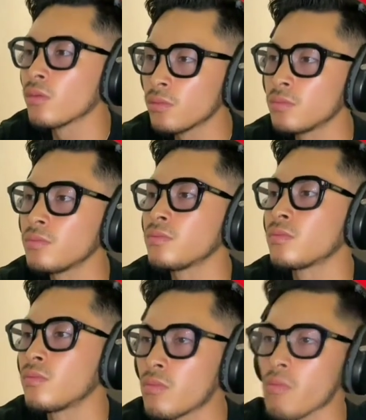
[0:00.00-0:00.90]
口
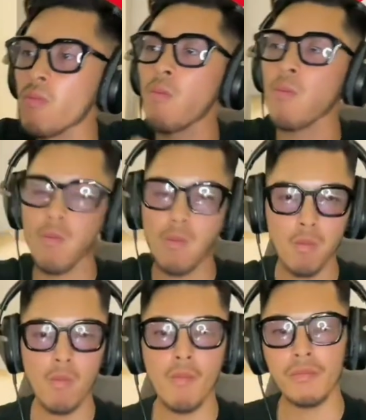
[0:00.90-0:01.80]
にしない
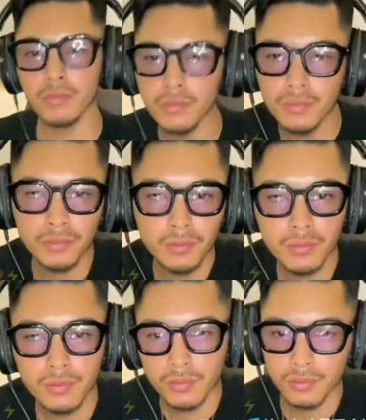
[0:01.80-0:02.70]

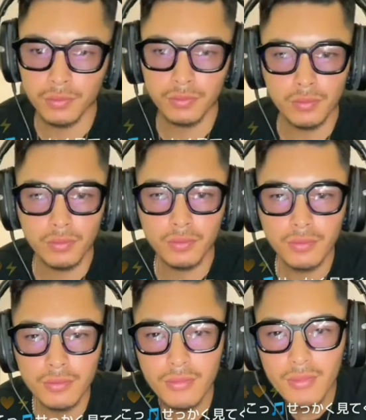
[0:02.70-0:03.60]
方
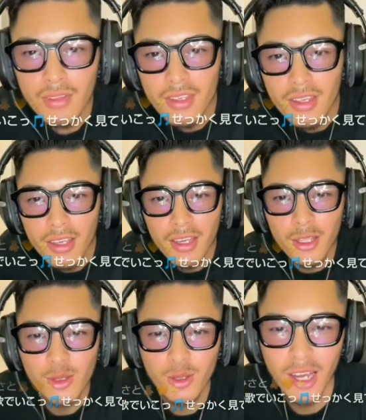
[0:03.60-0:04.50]
が
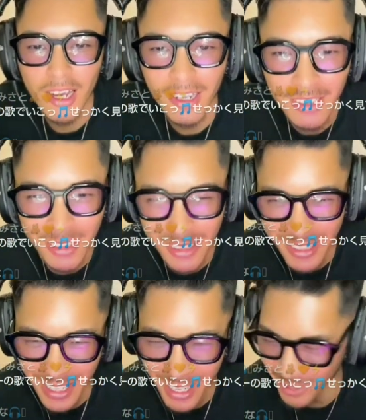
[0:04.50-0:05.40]
いい
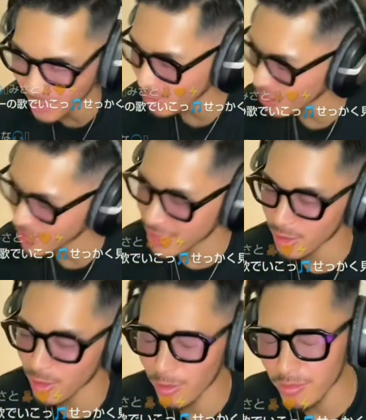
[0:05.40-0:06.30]
気になるトラ
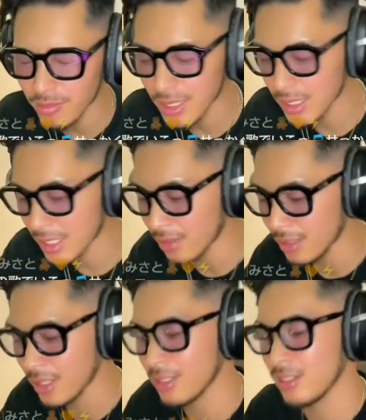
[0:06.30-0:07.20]
ちゃんほんまに
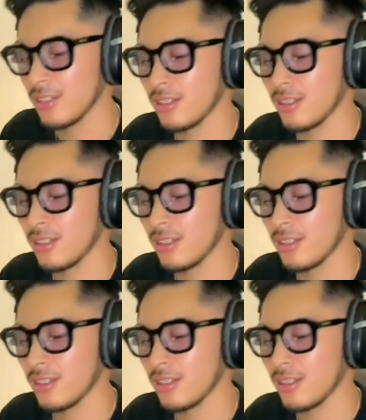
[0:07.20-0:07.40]
可愛い